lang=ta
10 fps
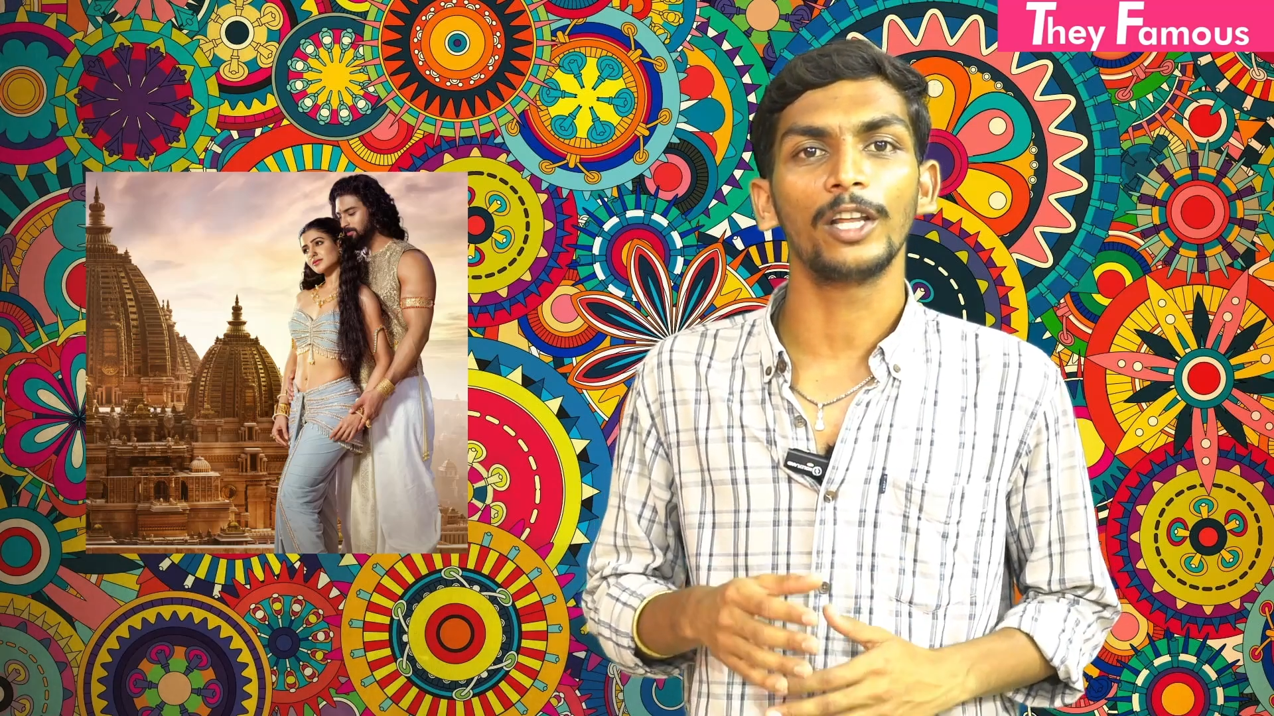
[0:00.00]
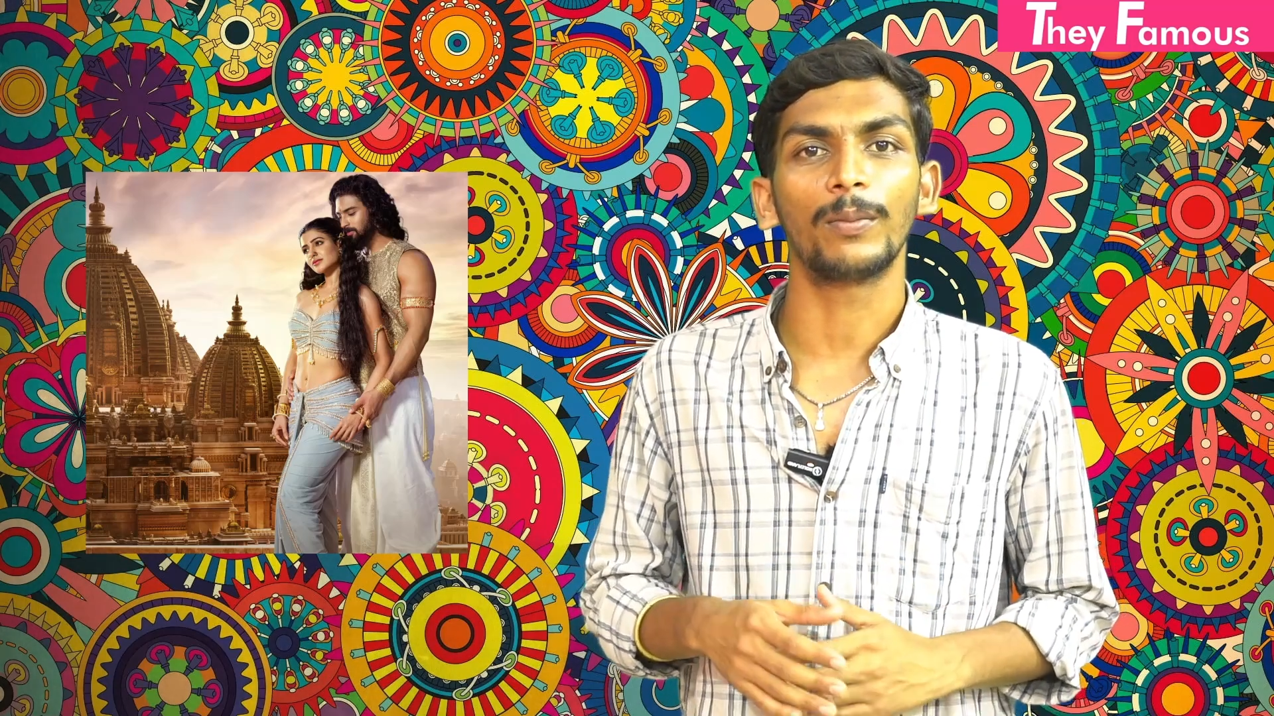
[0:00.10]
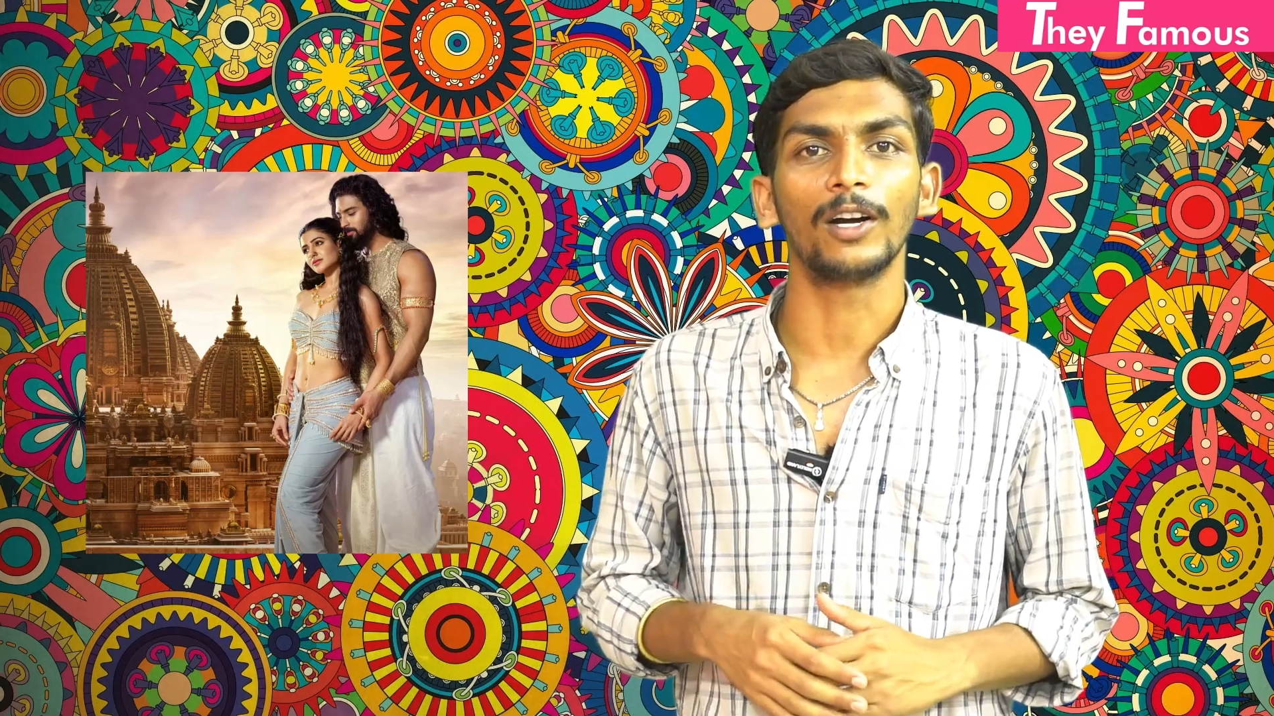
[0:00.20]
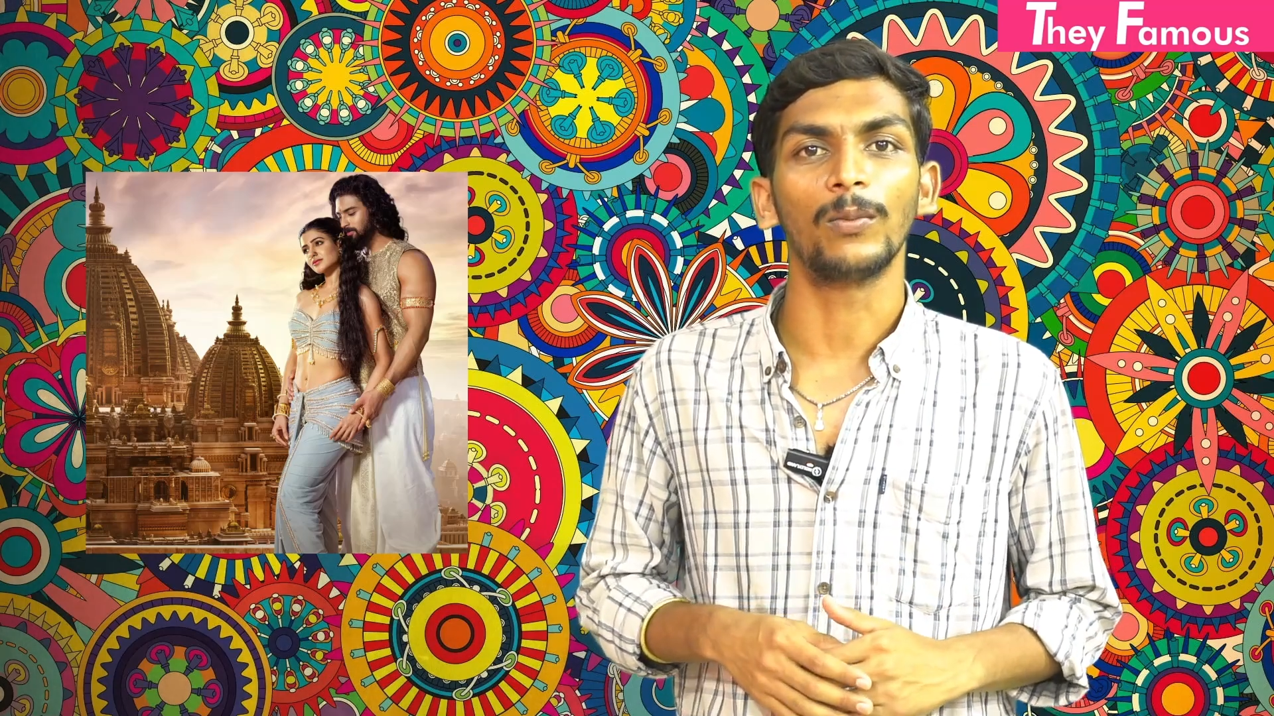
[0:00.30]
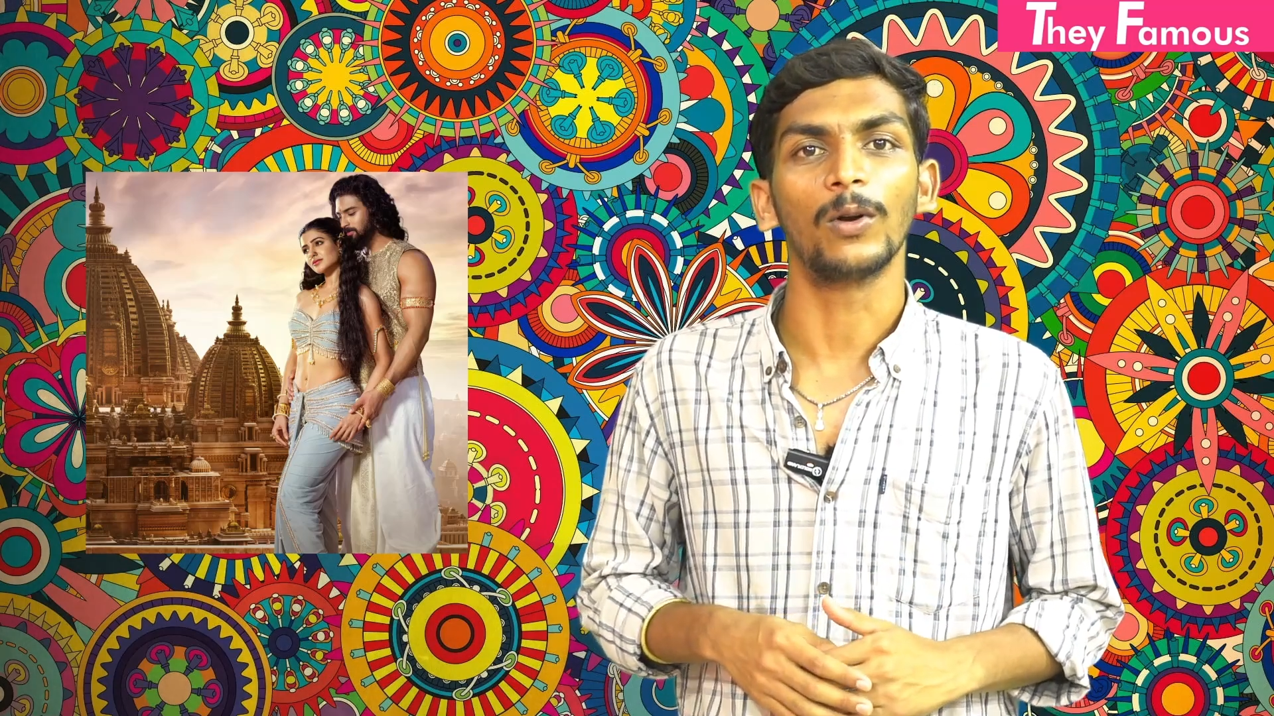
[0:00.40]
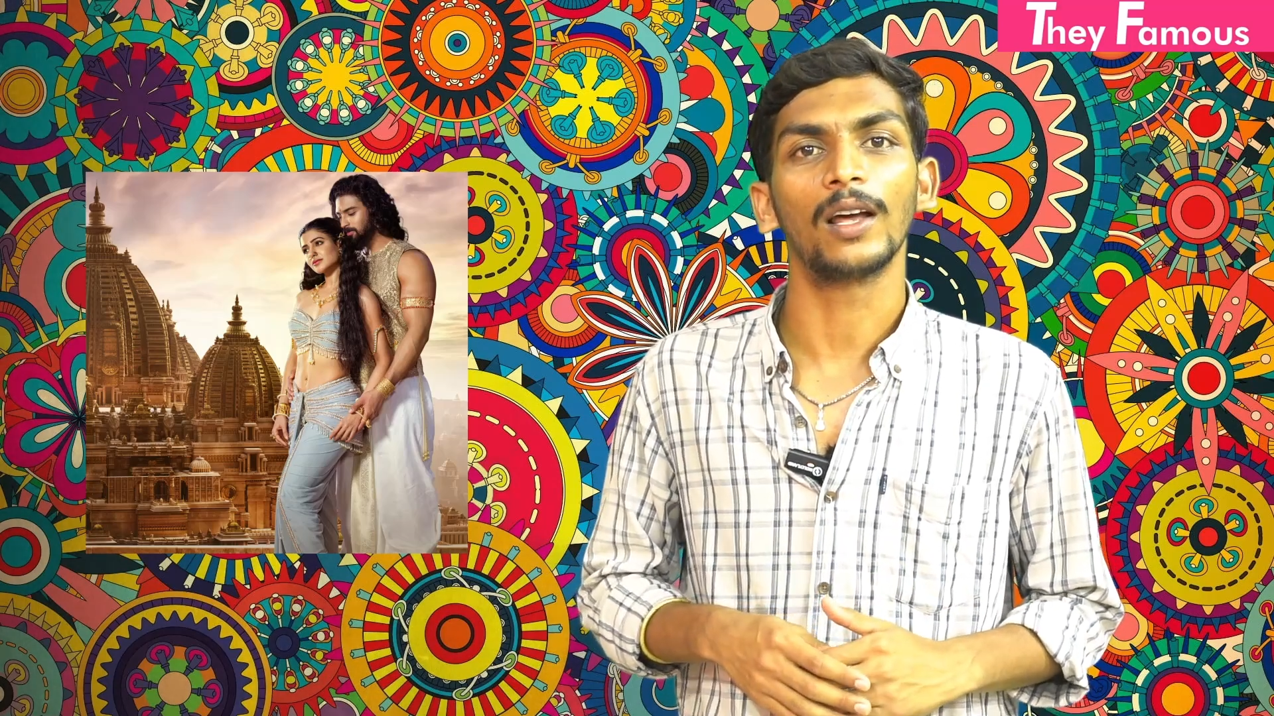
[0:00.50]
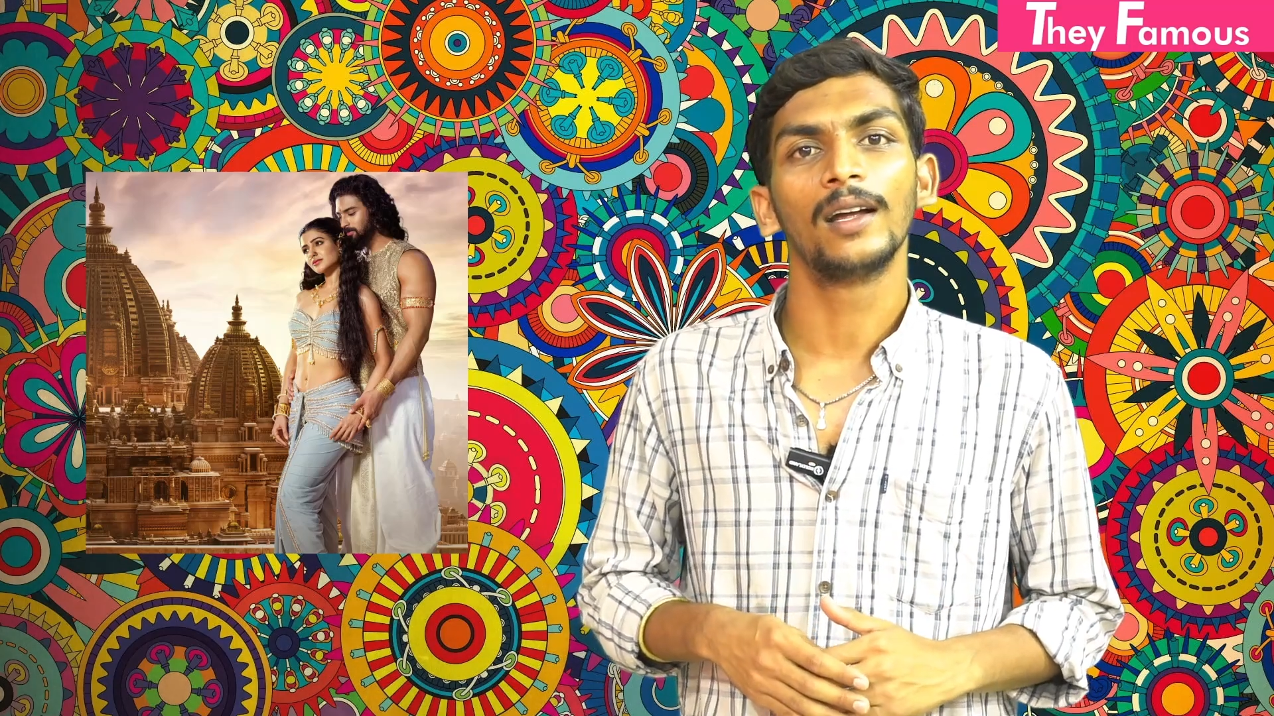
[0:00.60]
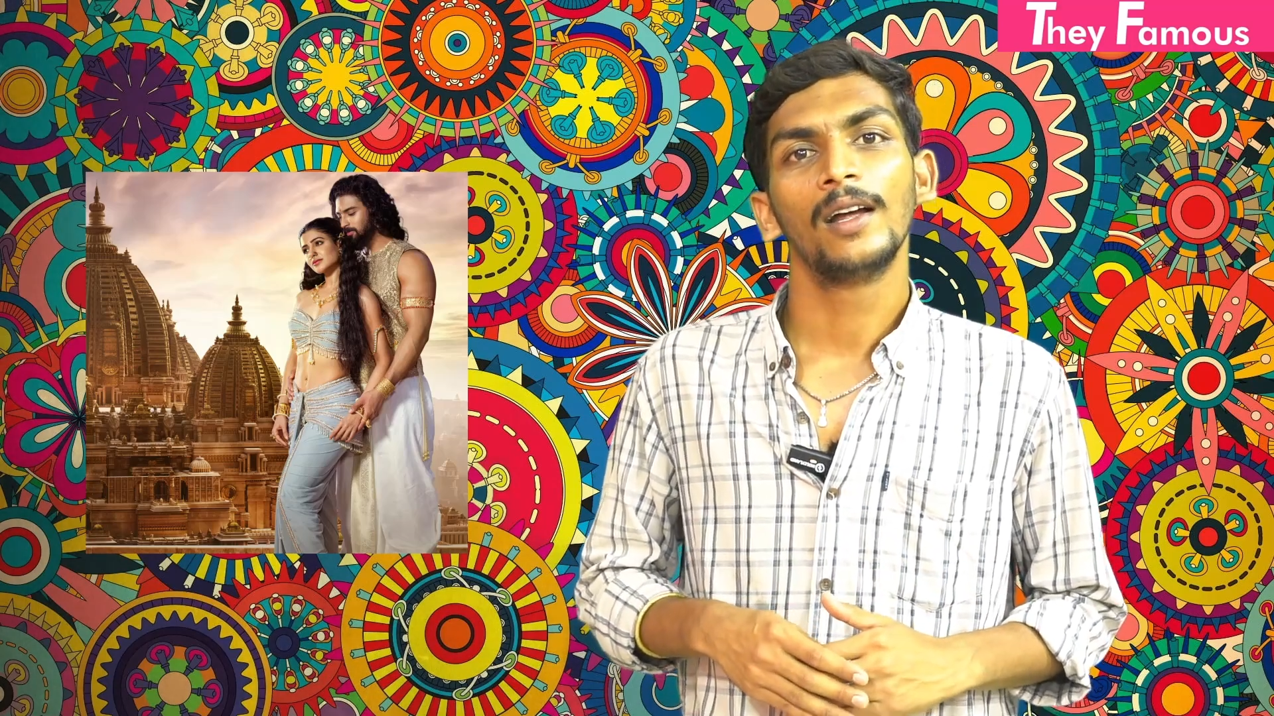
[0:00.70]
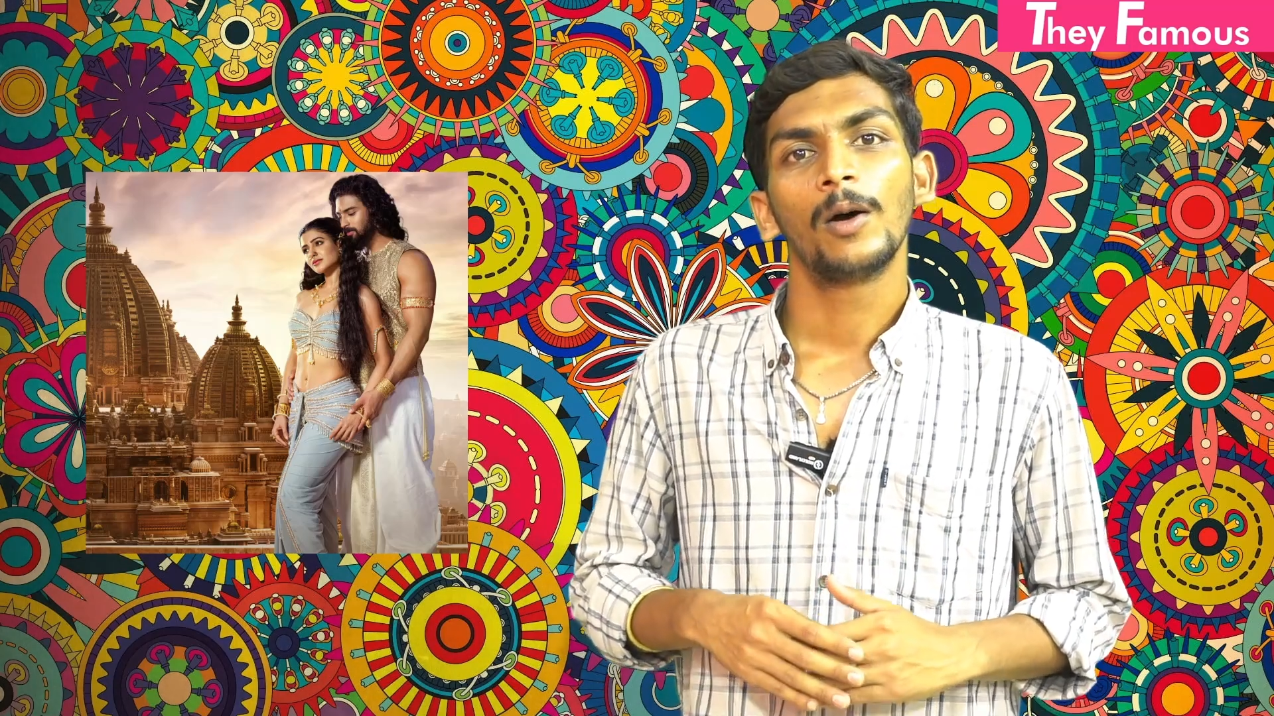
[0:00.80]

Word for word: பண்ணியிருப்பாங்க போல்